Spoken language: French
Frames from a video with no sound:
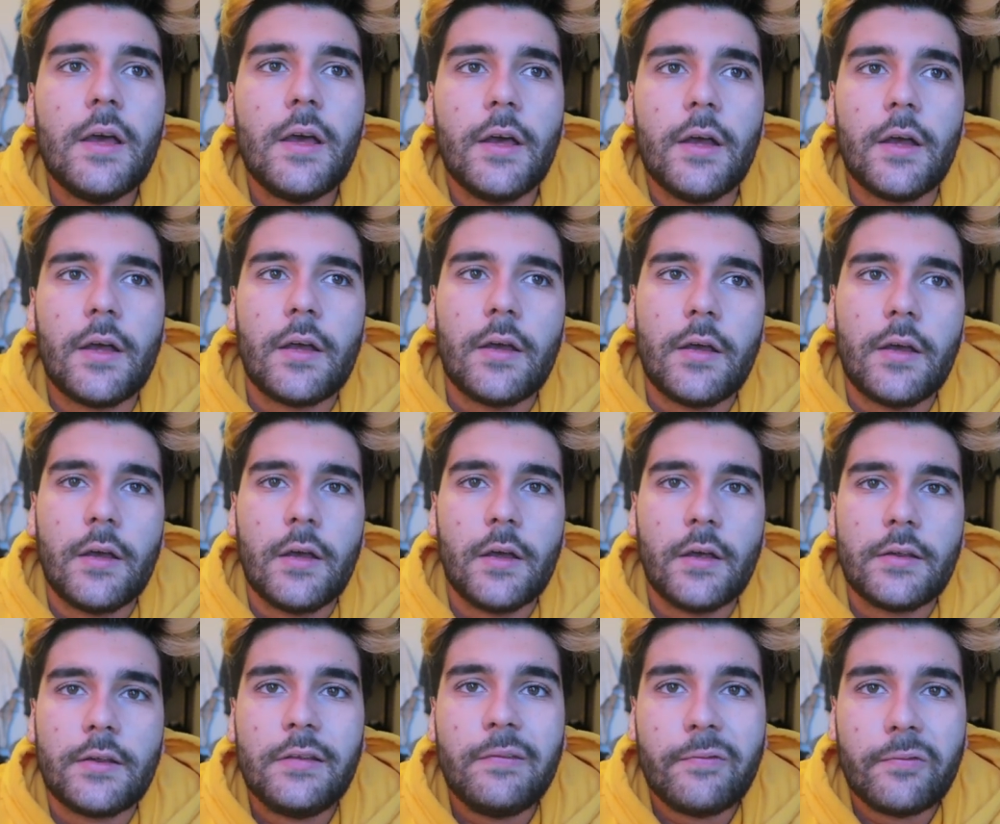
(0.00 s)
Euh,
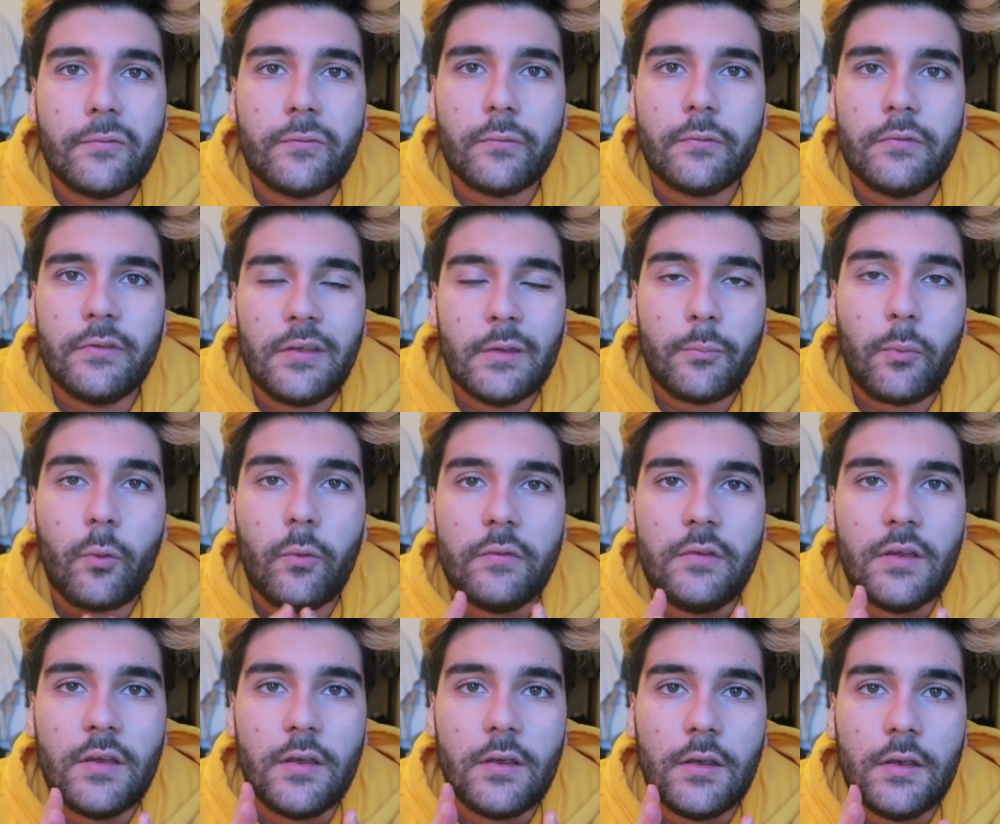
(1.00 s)
euh, qui font donc des,
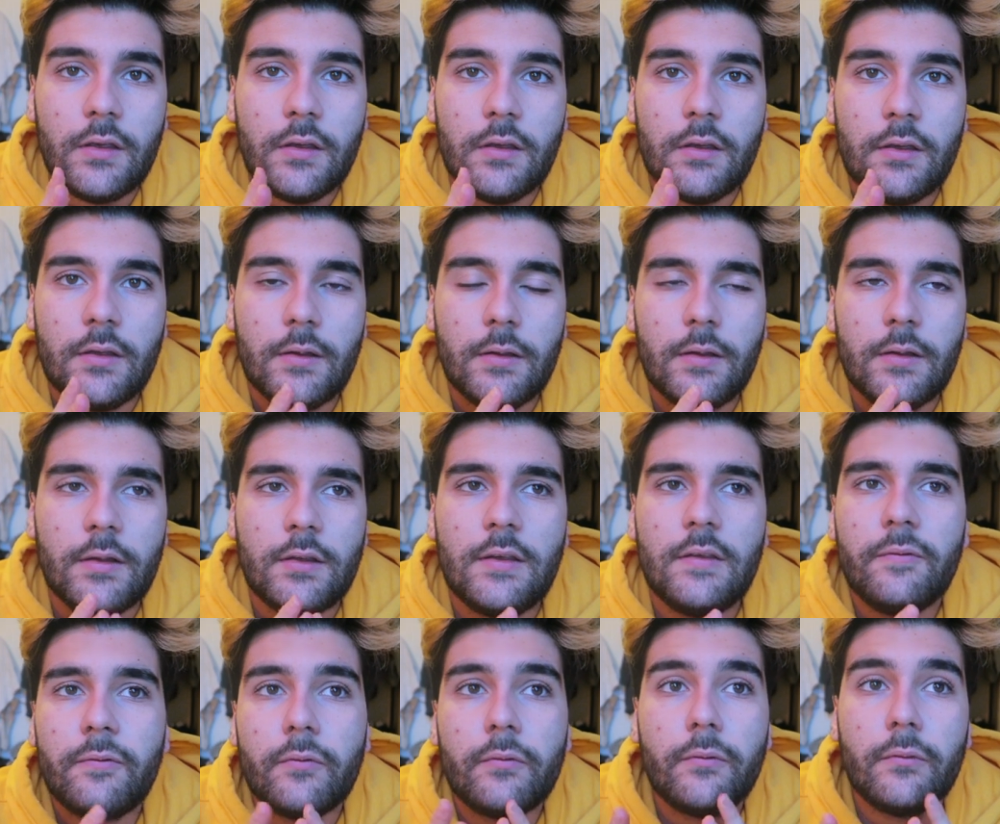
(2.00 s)
des
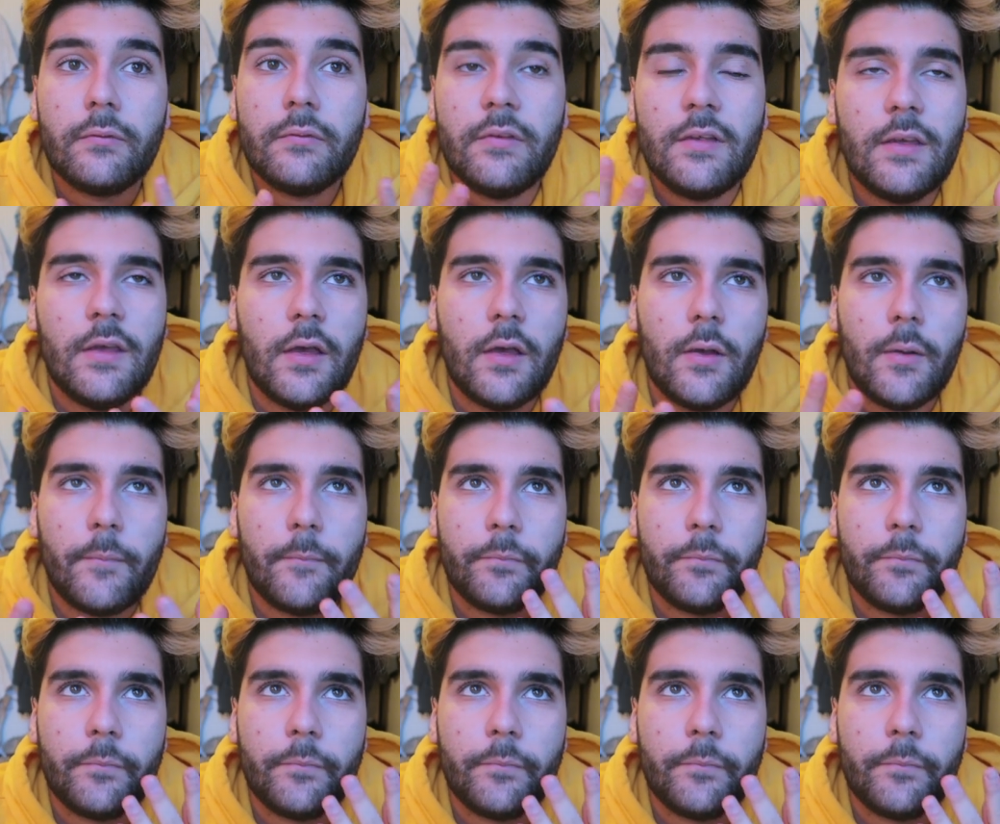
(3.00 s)
qui font donc des, euh,